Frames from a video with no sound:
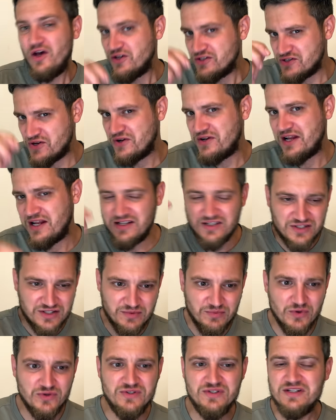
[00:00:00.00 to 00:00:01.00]
sondern sie
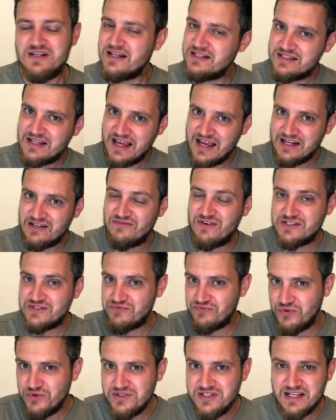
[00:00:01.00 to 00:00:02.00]
müssen das etwas
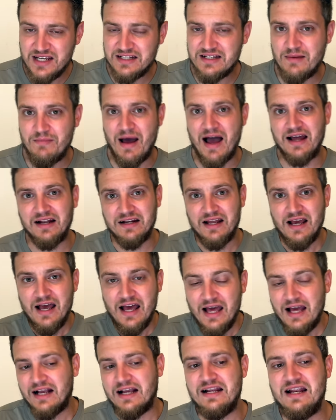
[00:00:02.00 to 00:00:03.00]
fundierter machen.
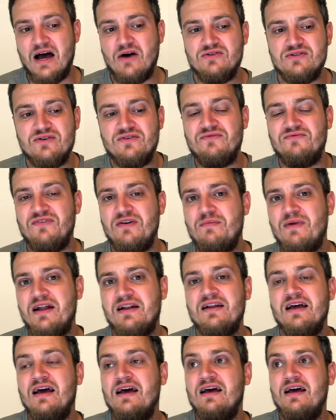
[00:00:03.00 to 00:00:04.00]
Genauso wie man